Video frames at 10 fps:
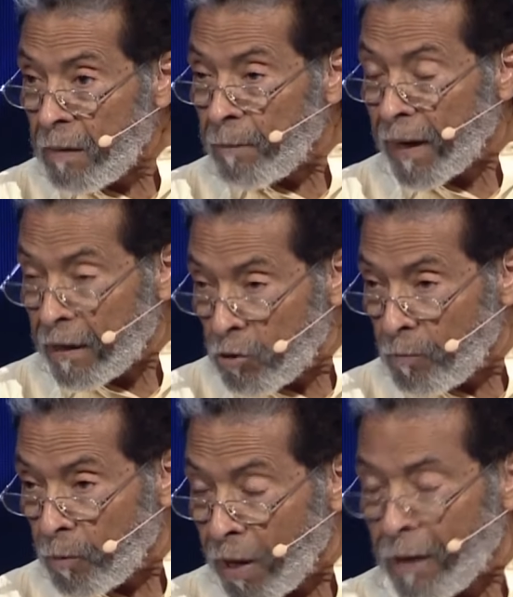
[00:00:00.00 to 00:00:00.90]
Para yo
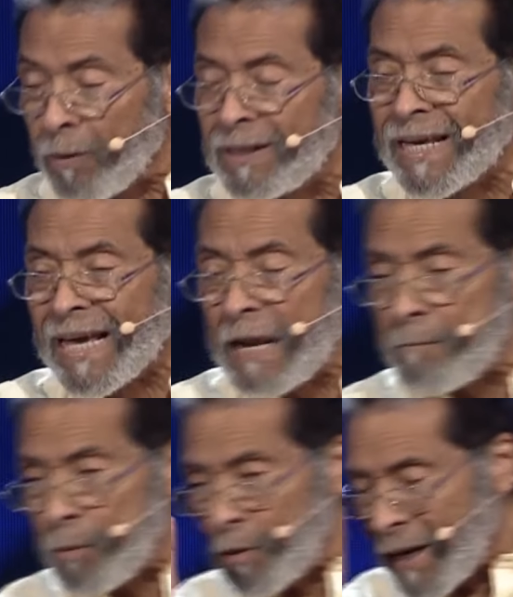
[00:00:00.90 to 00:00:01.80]
Acuérdate que el
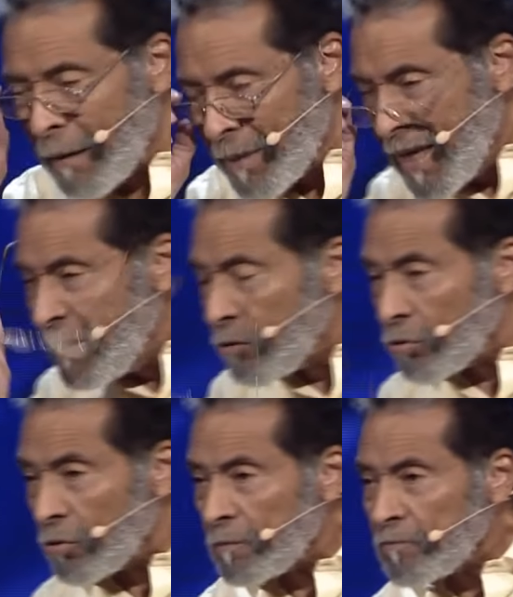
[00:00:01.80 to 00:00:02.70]

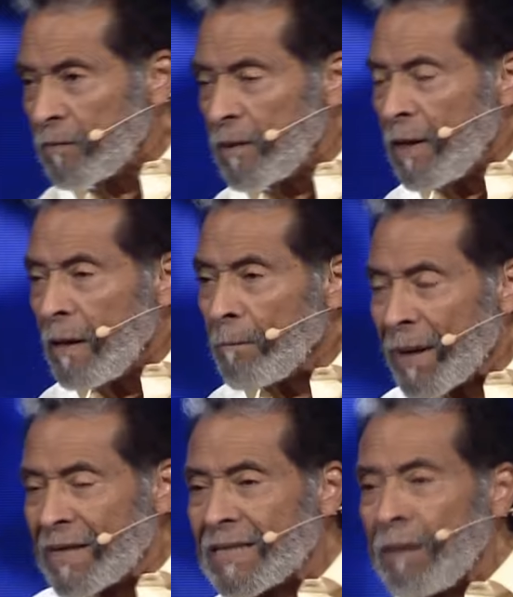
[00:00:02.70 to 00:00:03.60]
empoderamiento,
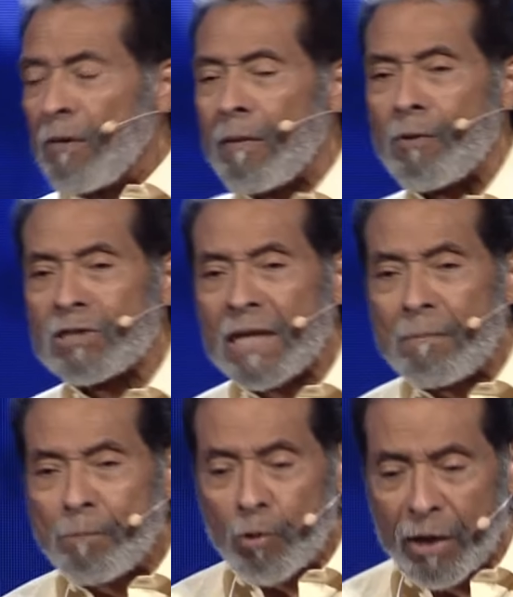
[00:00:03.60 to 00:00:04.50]
pensamos, vamos a ser
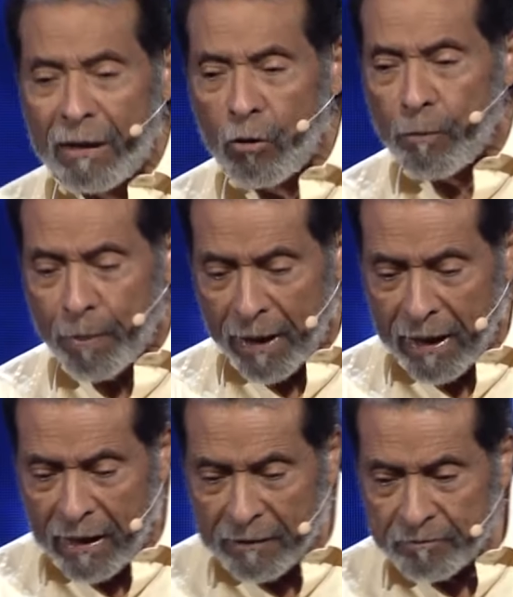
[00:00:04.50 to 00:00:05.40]
empoderados para